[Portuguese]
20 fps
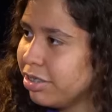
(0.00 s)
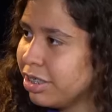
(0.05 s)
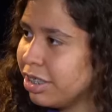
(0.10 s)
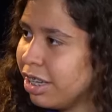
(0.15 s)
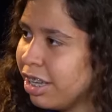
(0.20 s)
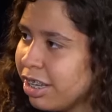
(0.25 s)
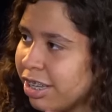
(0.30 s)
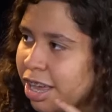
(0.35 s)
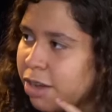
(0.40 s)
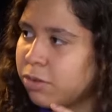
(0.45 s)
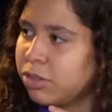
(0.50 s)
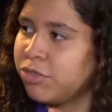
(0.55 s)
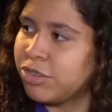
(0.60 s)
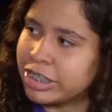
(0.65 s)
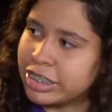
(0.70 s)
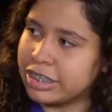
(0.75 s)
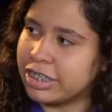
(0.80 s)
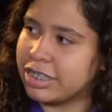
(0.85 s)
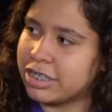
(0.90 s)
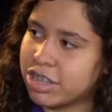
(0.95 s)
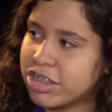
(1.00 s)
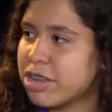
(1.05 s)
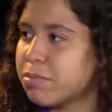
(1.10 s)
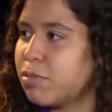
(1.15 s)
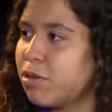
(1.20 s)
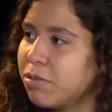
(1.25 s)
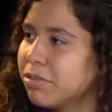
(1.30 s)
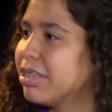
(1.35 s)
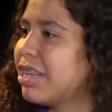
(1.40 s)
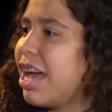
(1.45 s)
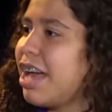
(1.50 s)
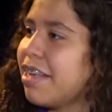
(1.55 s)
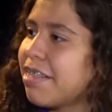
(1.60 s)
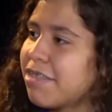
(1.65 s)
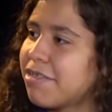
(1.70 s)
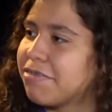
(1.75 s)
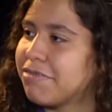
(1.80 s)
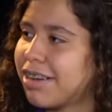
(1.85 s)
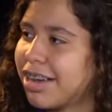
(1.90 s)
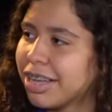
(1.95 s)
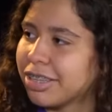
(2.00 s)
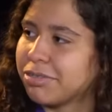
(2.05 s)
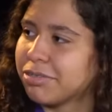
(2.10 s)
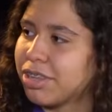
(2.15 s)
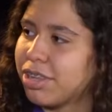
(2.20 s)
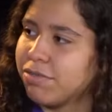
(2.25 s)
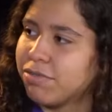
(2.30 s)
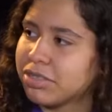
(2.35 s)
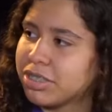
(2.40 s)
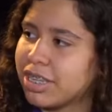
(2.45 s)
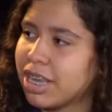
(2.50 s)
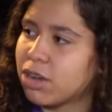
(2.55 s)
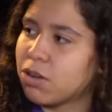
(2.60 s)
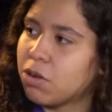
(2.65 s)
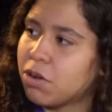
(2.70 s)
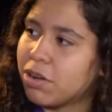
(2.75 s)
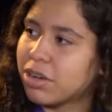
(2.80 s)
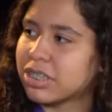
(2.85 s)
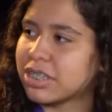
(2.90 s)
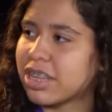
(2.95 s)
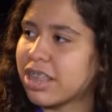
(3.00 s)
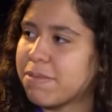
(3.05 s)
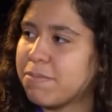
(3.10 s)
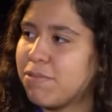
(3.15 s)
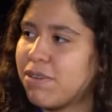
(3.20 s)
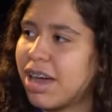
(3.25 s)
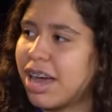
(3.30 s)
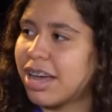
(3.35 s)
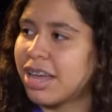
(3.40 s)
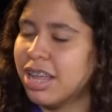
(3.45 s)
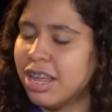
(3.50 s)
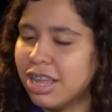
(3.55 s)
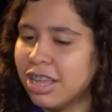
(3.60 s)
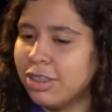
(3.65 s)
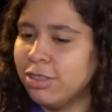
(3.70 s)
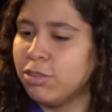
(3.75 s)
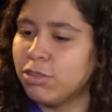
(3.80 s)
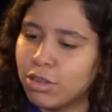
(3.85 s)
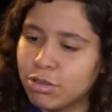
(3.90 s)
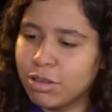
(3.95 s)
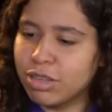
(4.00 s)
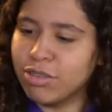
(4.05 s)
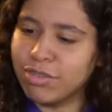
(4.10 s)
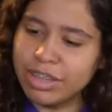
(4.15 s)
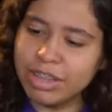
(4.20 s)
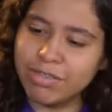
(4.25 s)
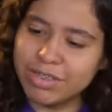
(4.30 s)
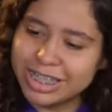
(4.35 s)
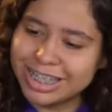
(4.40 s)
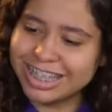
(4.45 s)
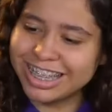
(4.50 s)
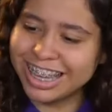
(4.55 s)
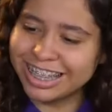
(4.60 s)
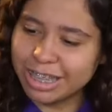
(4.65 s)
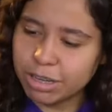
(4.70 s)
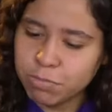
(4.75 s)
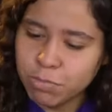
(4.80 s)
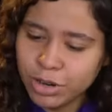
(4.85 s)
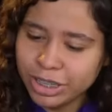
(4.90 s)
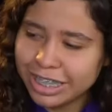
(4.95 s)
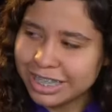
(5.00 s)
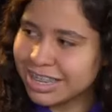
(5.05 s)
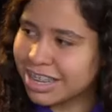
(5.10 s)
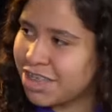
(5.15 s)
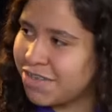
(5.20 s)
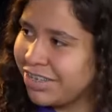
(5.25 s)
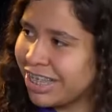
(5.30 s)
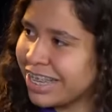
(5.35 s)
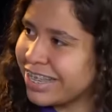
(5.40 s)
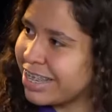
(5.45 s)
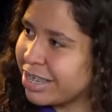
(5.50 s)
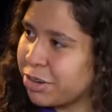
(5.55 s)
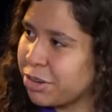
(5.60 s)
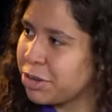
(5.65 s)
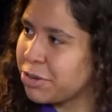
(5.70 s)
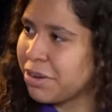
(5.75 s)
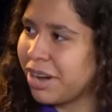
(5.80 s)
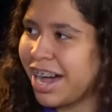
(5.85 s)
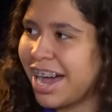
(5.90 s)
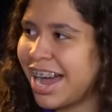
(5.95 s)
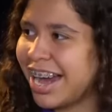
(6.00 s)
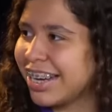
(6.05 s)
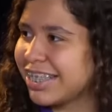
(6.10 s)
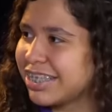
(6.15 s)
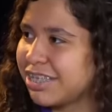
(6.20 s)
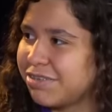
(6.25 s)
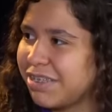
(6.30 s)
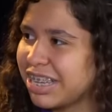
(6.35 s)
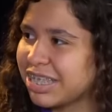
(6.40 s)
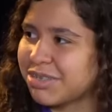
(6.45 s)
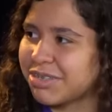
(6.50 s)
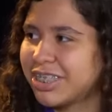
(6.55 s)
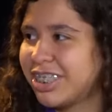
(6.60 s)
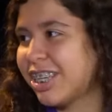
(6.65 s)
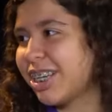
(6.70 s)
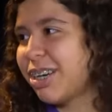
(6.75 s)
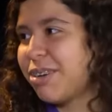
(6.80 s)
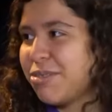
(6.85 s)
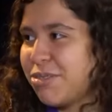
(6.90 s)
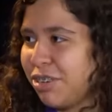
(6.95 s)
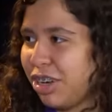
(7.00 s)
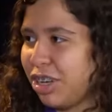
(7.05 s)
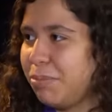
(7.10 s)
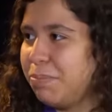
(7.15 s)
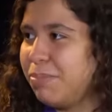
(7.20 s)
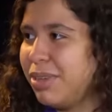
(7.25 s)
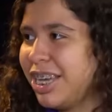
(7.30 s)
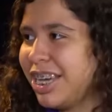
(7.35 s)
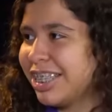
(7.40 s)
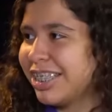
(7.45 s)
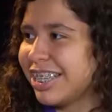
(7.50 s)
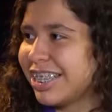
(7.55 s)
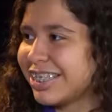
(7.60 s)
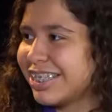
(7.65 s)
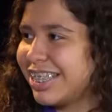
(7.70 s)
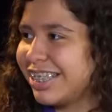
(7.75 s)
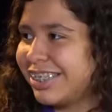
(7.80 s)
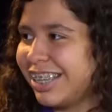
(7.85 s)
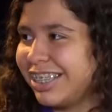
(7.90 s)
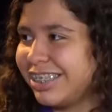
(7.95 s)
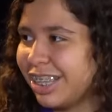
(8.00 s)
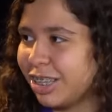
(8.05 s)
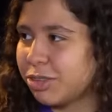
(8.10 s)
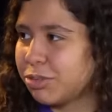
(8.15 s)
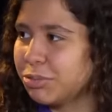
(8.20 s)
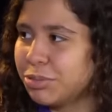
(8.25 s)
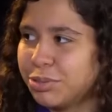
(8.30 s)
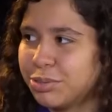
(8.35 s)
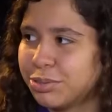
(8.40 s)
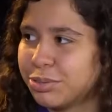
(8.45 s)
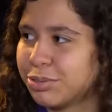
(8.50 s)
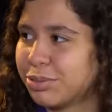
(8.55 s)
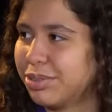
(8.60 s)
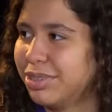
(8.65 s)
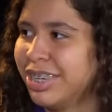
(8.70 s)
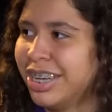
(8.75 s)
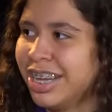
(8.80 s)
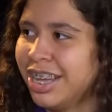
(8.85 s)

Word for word: Uhum. E quando você decide a mudar de fato o que você gosta, tipo, ah, no nono ano ainda você tenta muitas atividades extracurriculares, você faz um trilhão de Olimpíadas, você tenta tudo.